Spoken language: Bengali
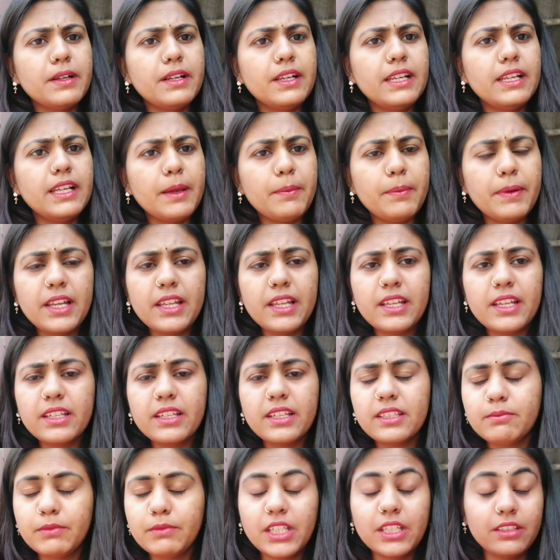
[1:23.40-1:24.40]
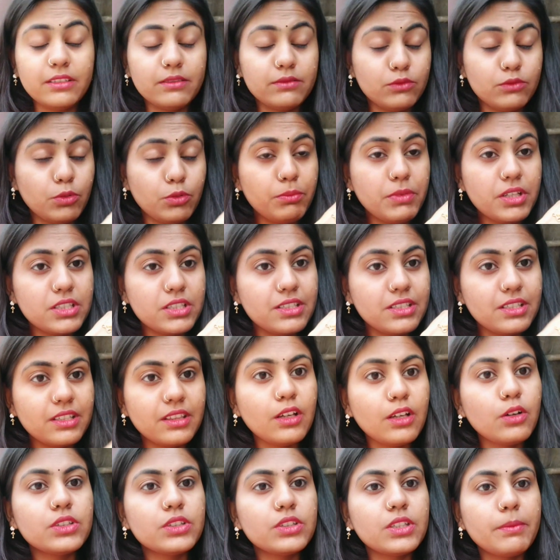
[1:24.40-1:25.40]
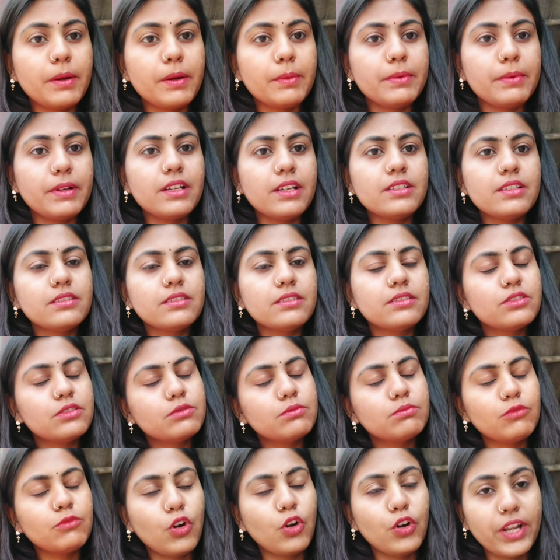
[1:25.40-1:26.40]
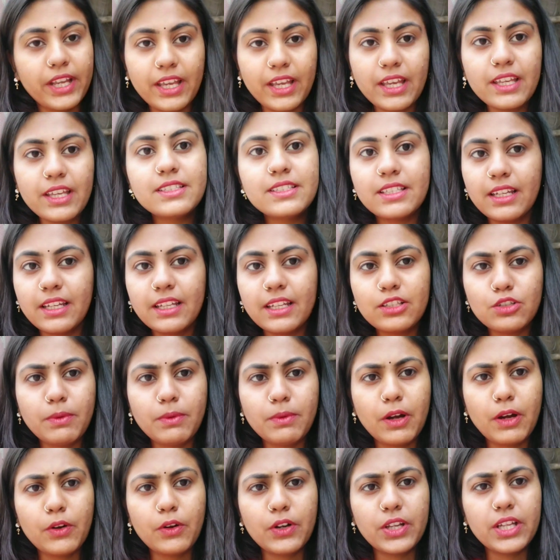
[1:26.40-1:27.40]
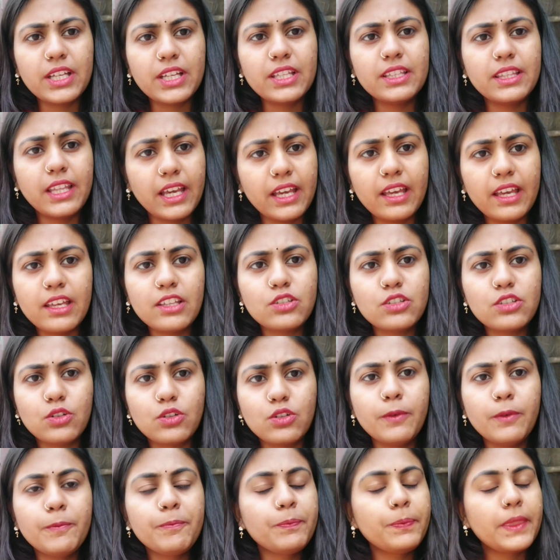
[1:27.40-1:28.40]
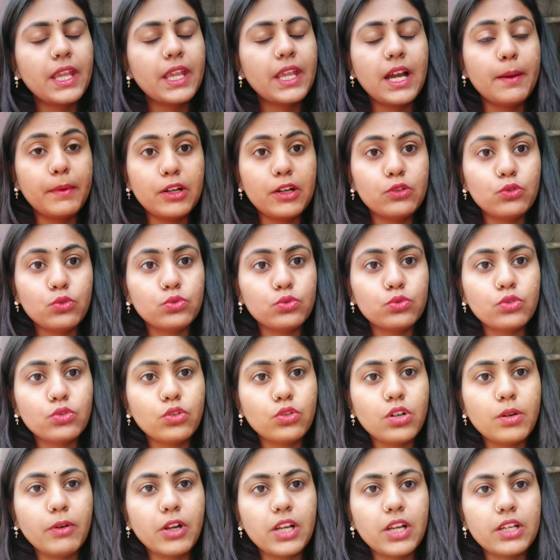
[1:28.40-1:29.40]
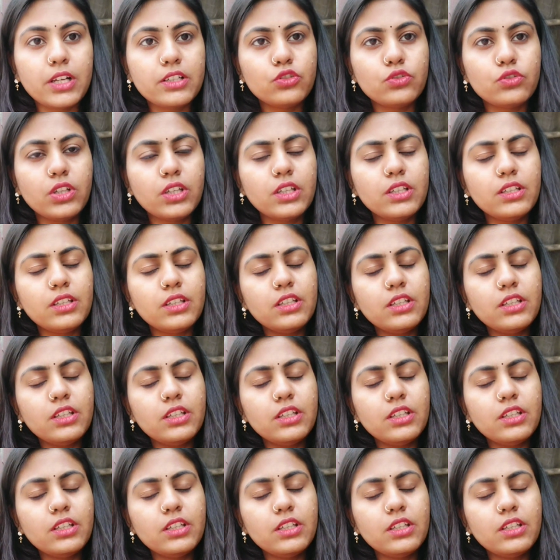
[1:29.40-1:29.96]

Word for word: লেভেলে মানে তোমরা চিন্তা করতে পারবে না অনেকেই জেনেছো বা অনেকে দেখেছো আমরা নতুন করে বলার কিছু নেই কি